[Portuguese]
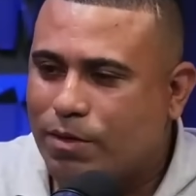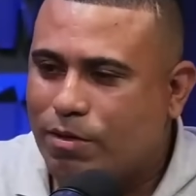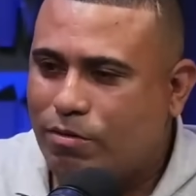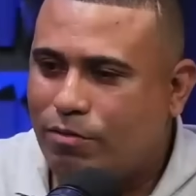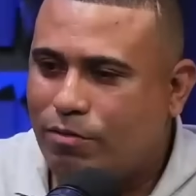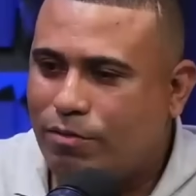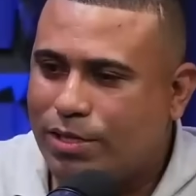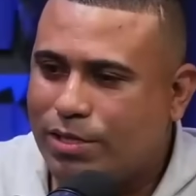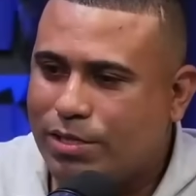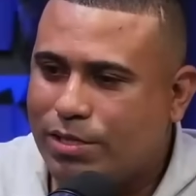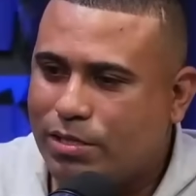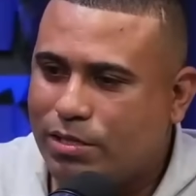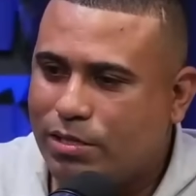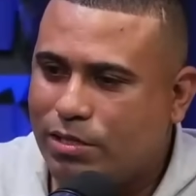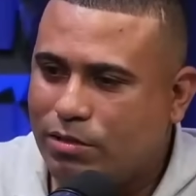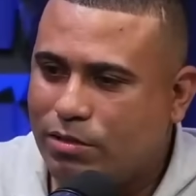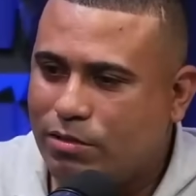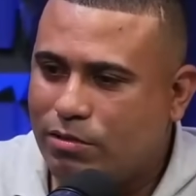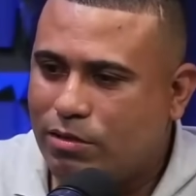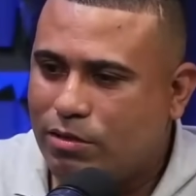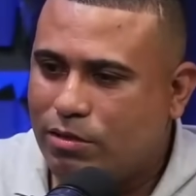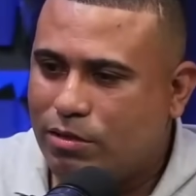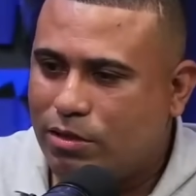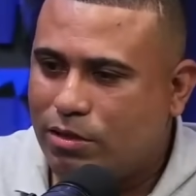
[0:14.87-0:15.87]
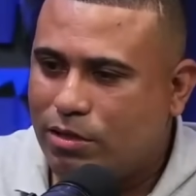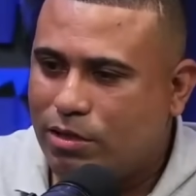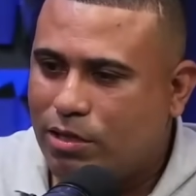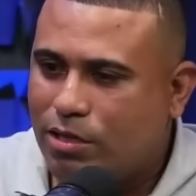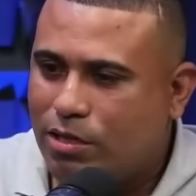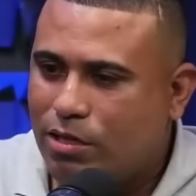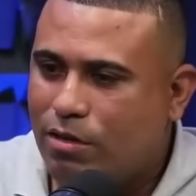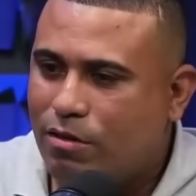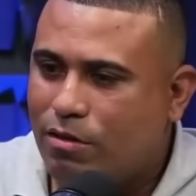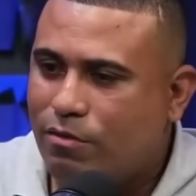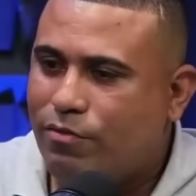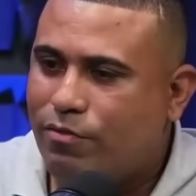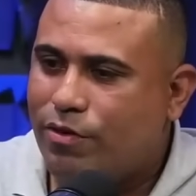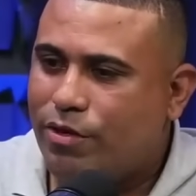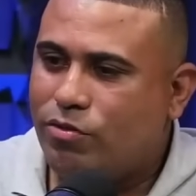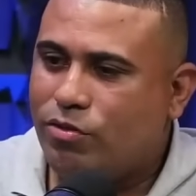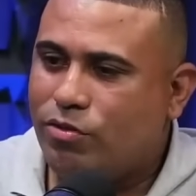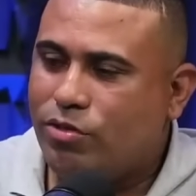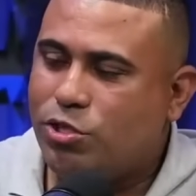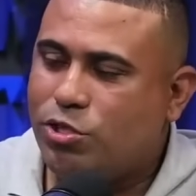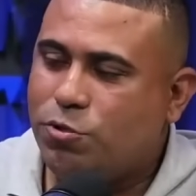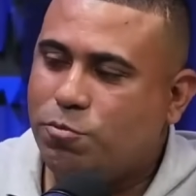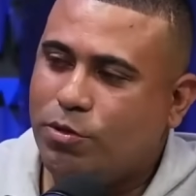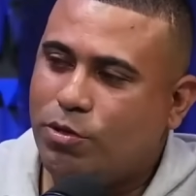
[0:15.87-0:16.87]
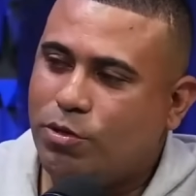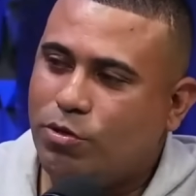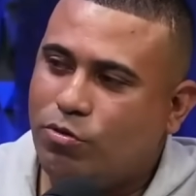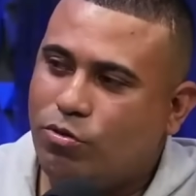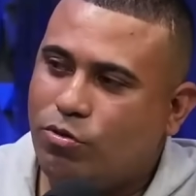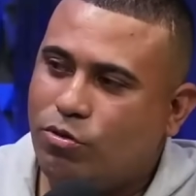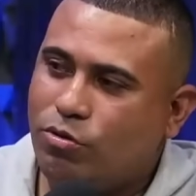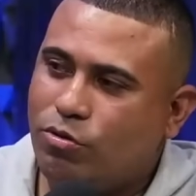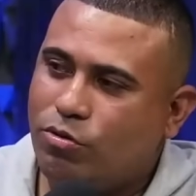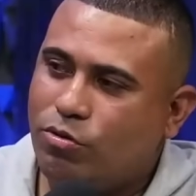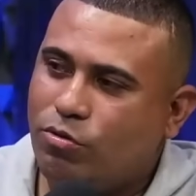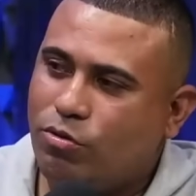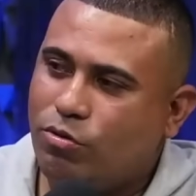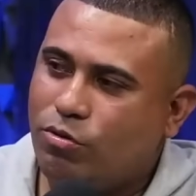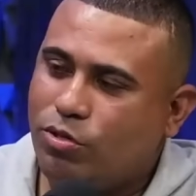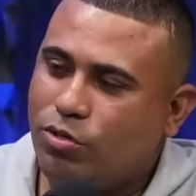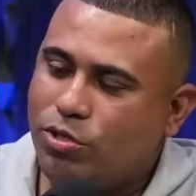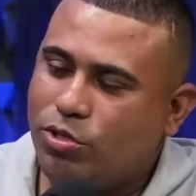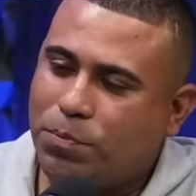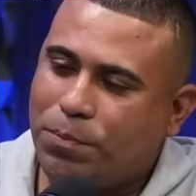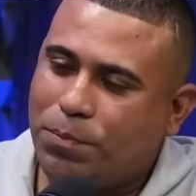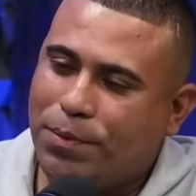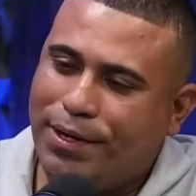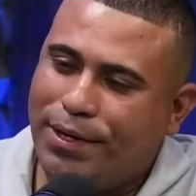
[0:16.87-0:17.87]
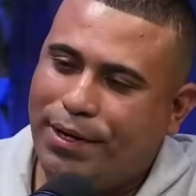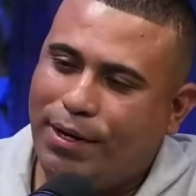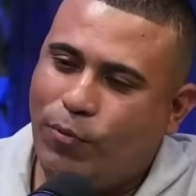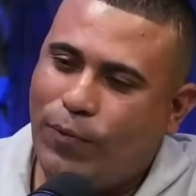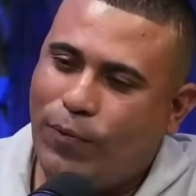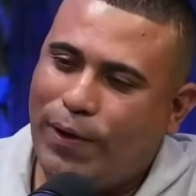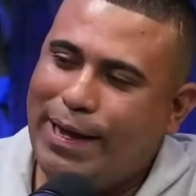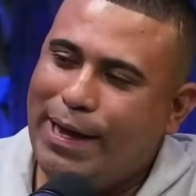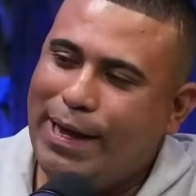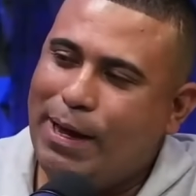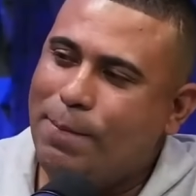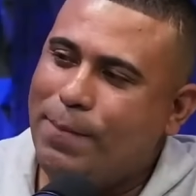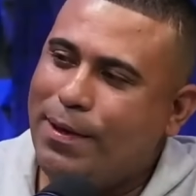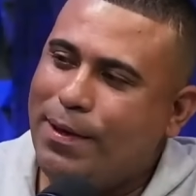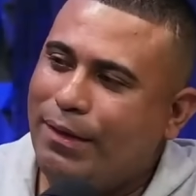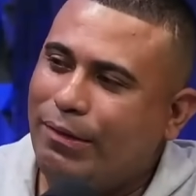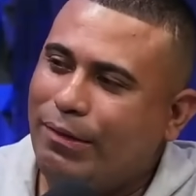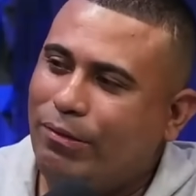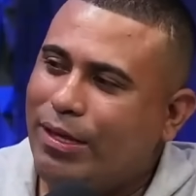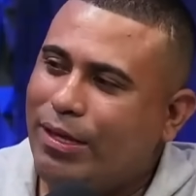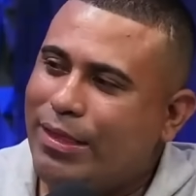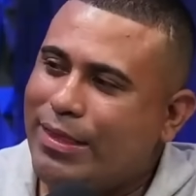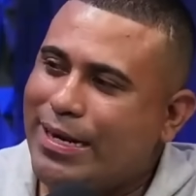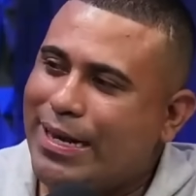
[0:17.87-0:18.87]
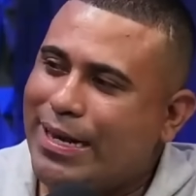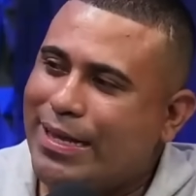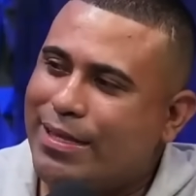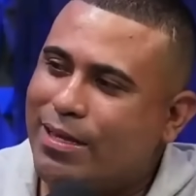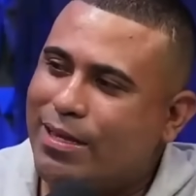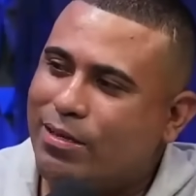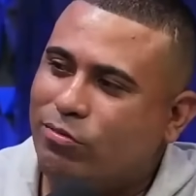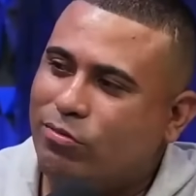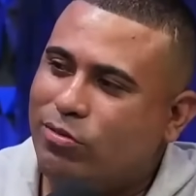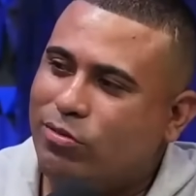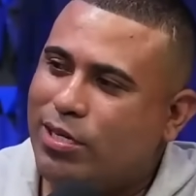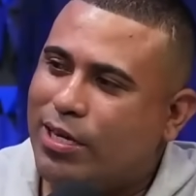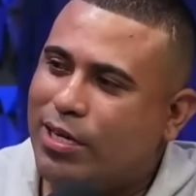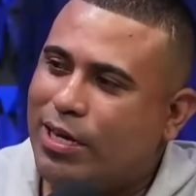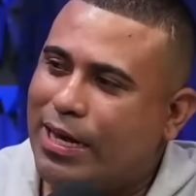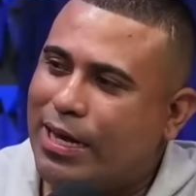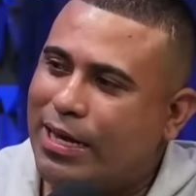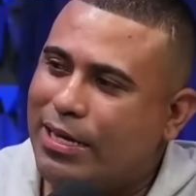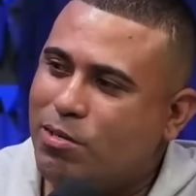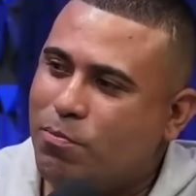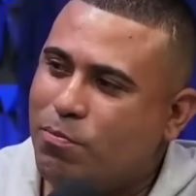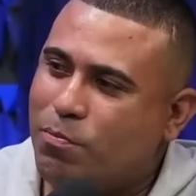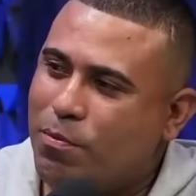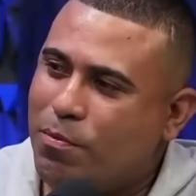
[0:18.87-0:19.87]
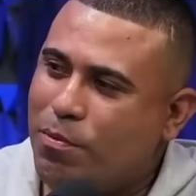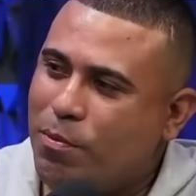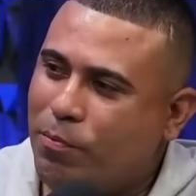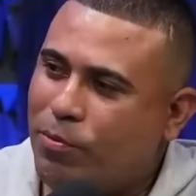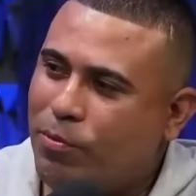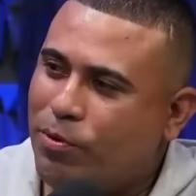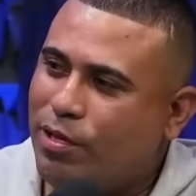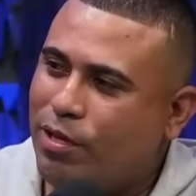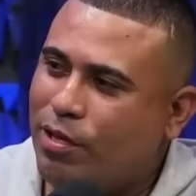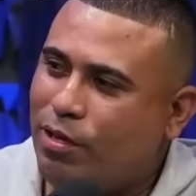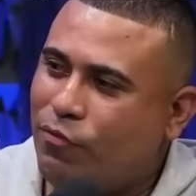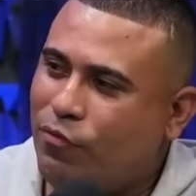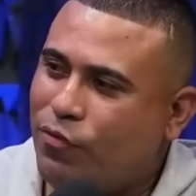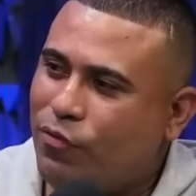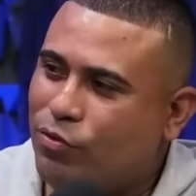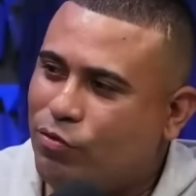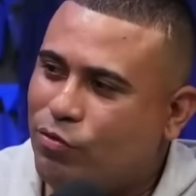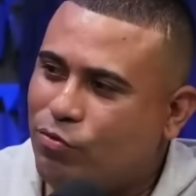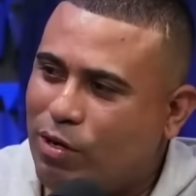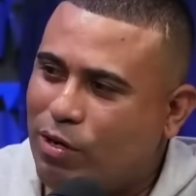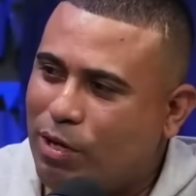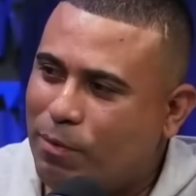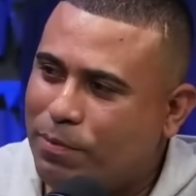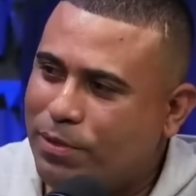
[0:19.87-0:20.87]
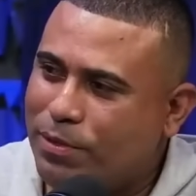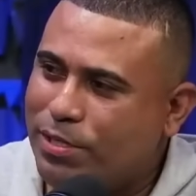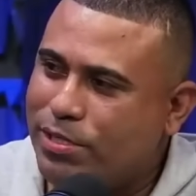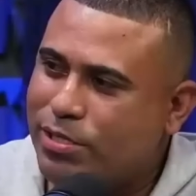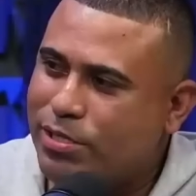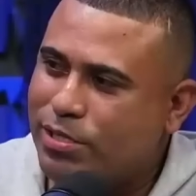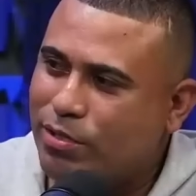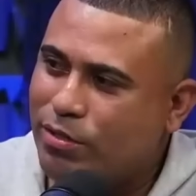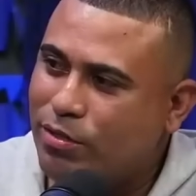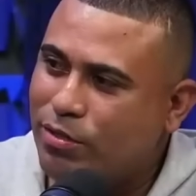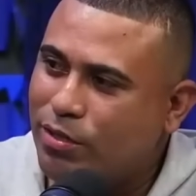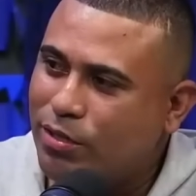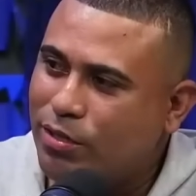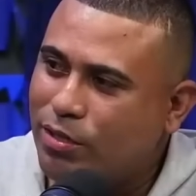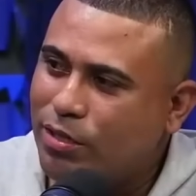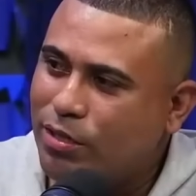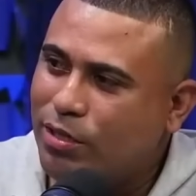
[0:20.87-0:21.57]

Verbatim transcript: Conversando. Falou que esperou, esperei o elemento entrar dentro de casa para me poder efetuar a prisão.